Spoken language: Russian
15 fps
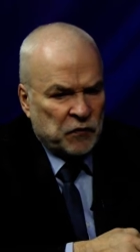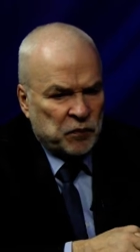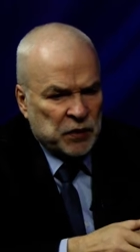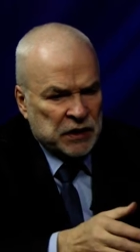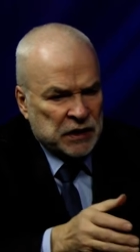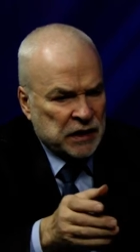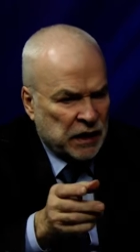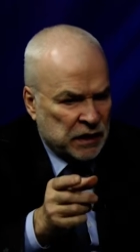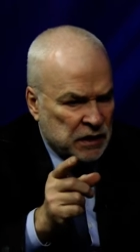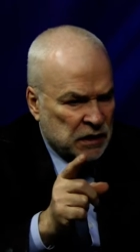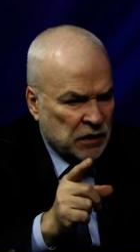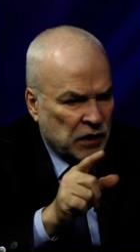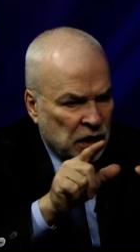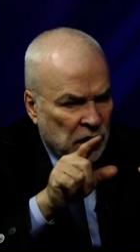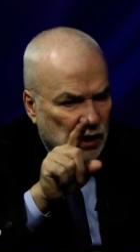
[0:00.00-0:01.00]

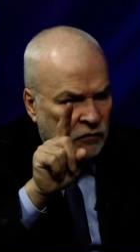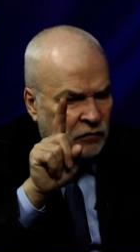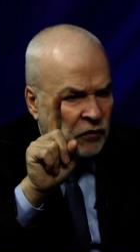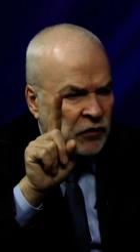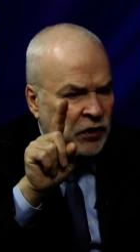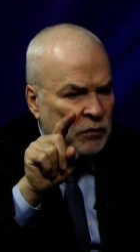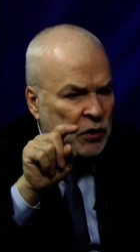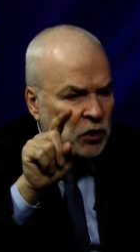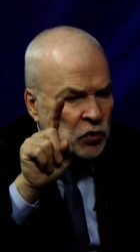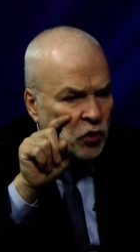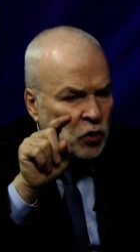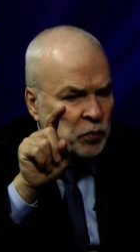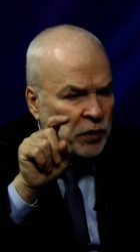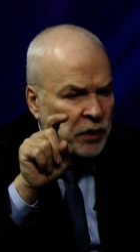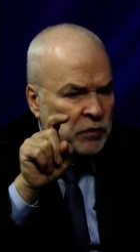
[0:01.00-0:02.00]
вписаться во
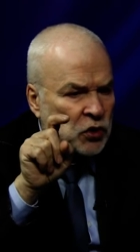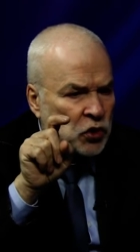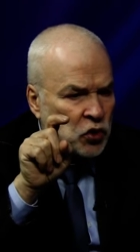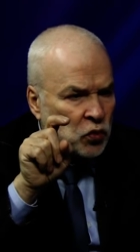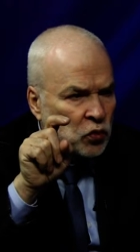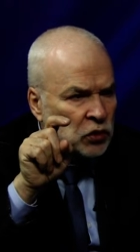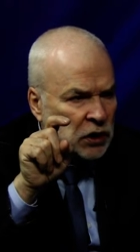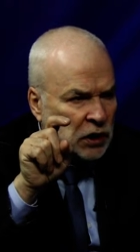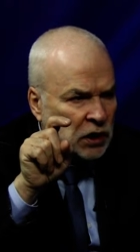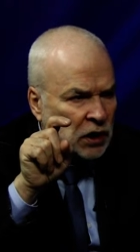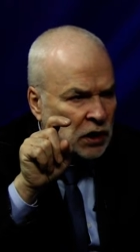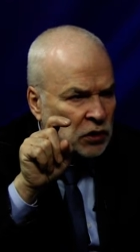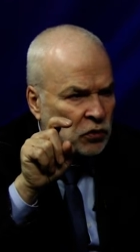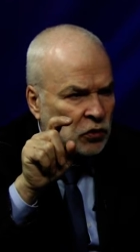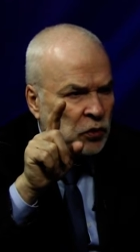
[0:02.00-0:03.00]
временной
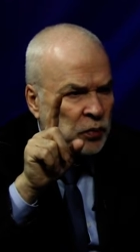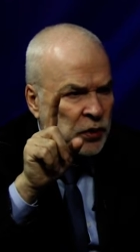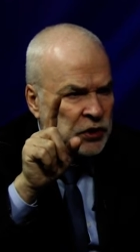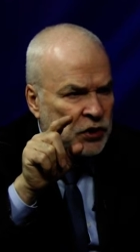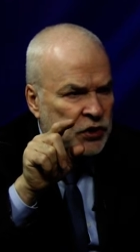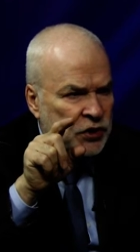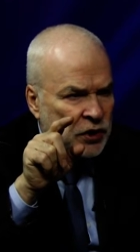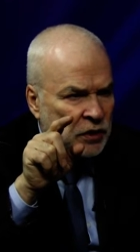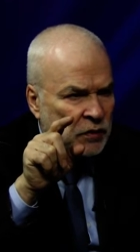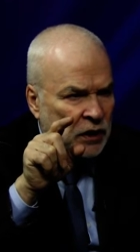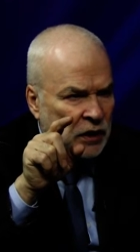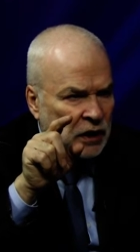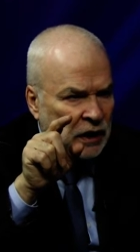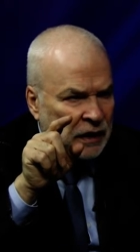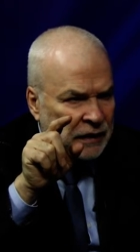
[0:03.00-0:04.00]
промежуток, который по
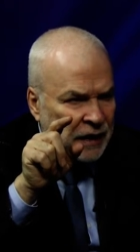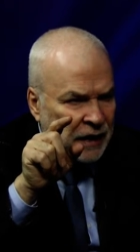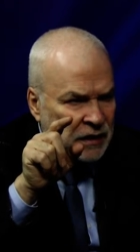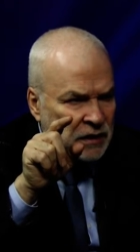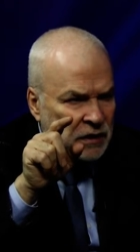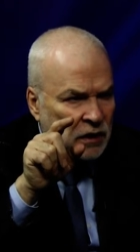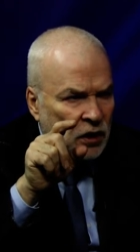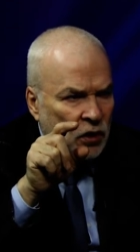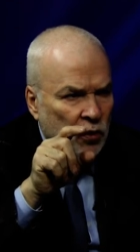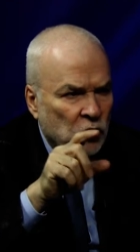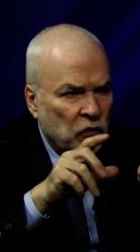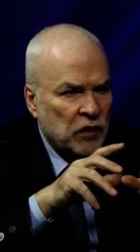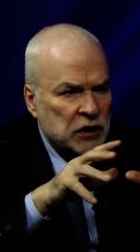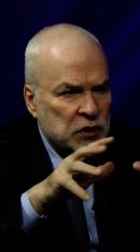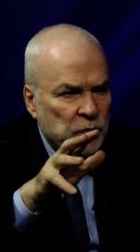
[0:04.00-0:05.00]
системе ГЛОНАСС
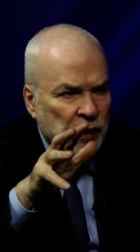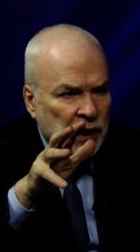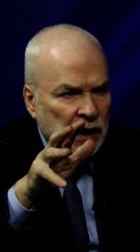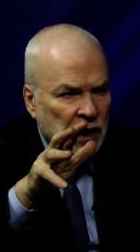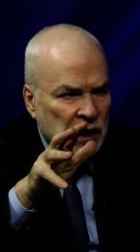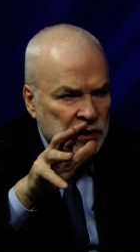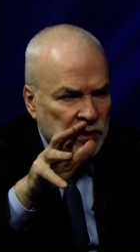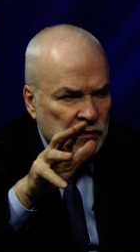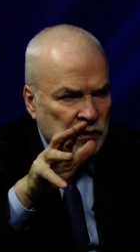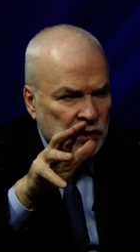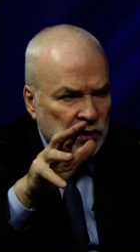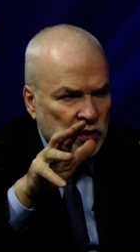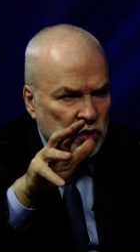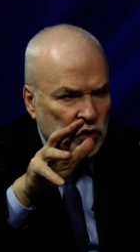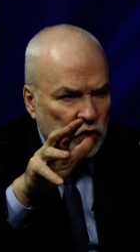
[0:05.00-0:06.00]
у вас
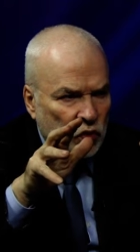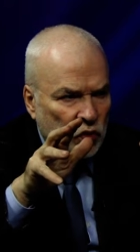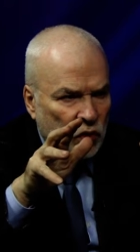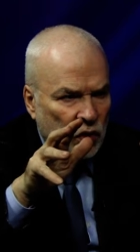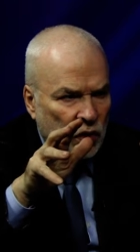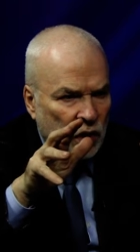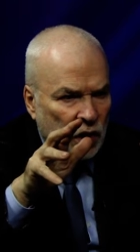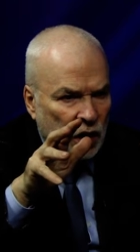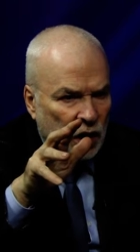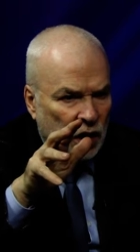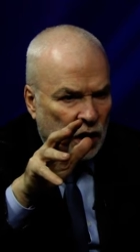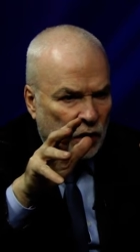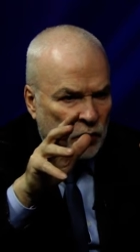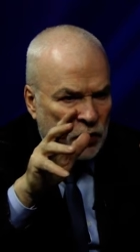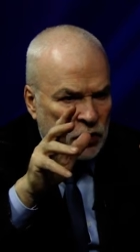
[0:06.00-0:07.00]
показывает, что э,